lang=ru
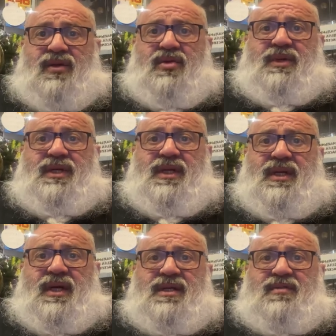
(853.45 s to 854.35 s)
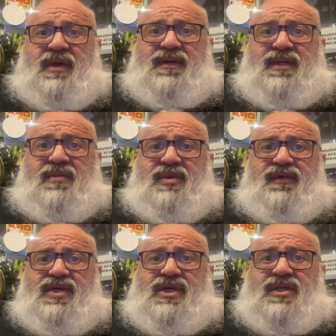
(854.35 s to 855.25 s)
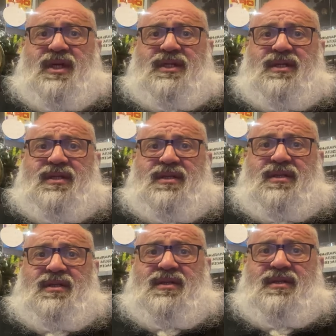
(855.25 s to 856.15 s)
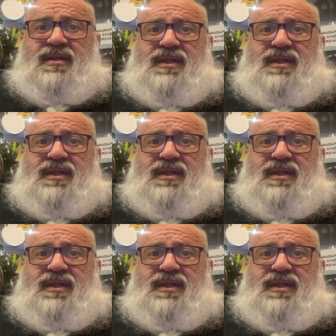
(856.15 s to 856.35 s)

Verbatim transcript: Добрый день, как избавиться от привычки тратить э,